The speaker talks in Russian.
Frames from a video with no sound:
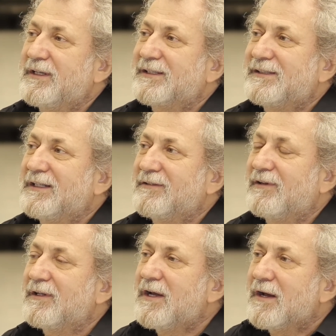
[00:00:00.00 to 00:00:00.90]
я
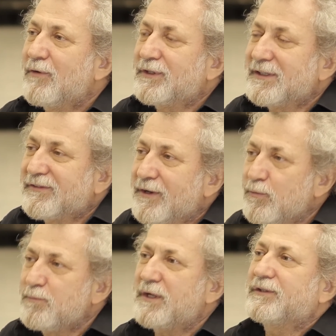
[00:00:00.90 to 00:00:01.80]
следовал вот
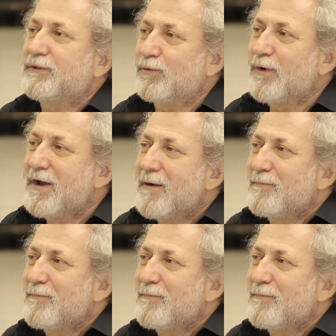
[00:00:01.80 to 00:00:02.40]
своему методу